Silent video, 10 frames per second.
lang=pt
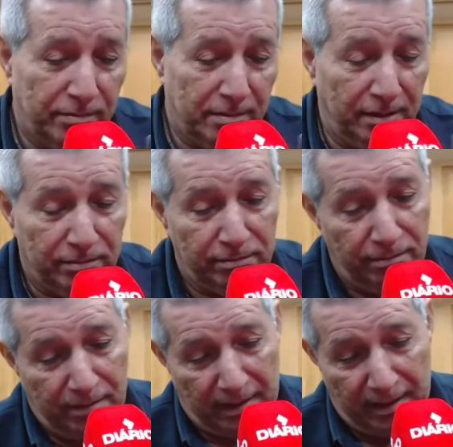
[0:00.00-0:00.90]
tanto
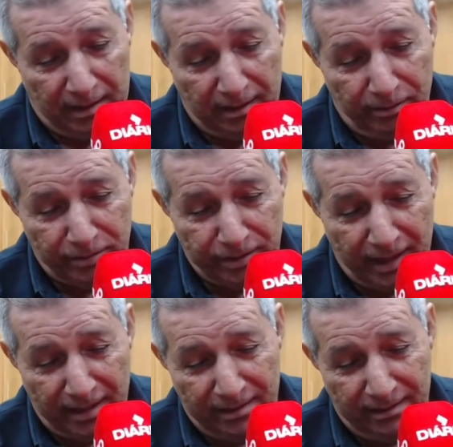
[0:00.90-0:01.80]
a, a
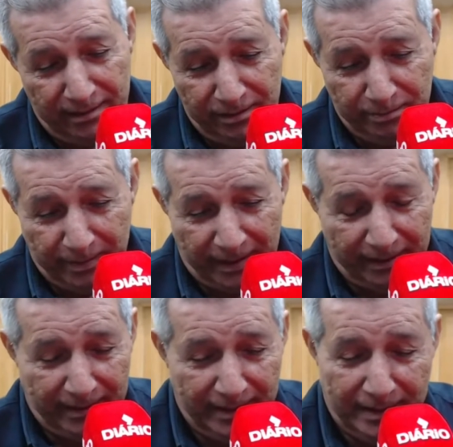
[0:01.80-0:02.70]
gauchada ali,
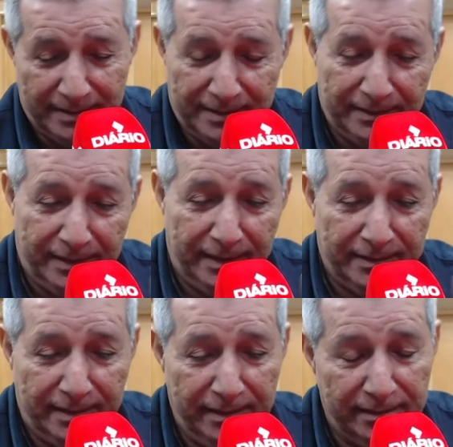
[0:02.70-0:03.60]
Paraná, Santa
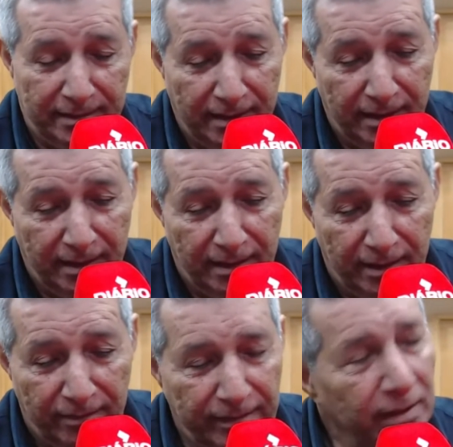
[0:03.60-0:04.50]
Catarina,
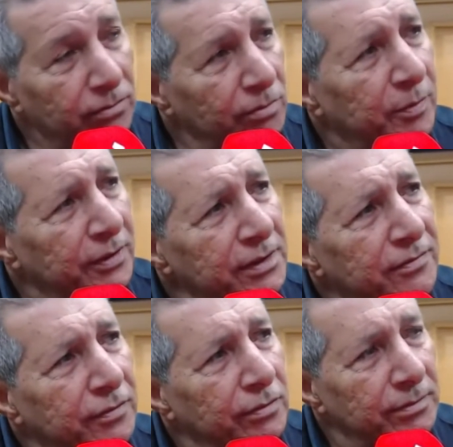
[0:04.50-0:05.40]
vieram com poder de
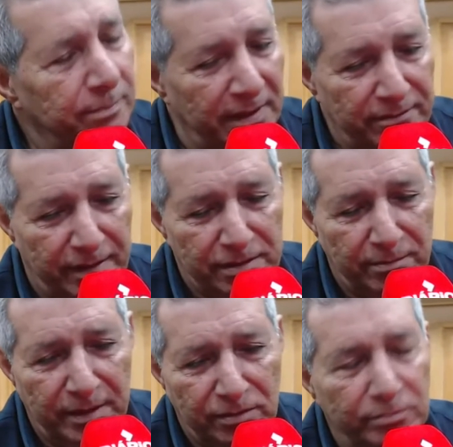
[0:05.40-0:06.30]
fogo para
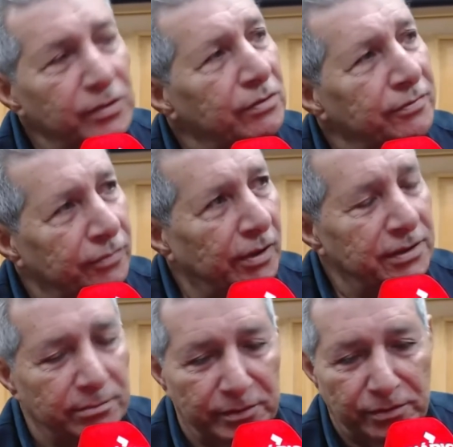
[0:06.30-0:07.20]
investimento muito
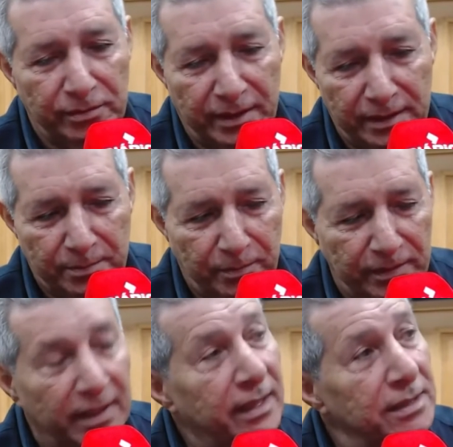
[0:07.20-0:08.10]
forte, muito grande,
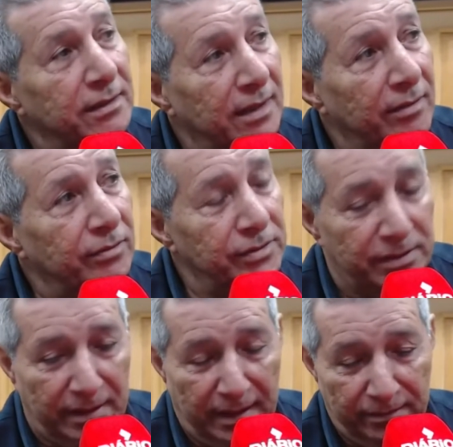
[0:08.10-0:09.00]
porque acreditavam no
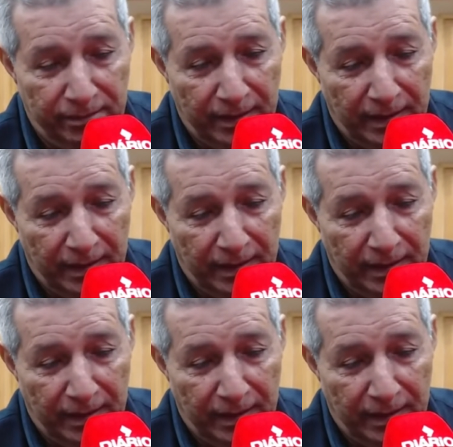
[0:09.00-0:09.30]
Estado.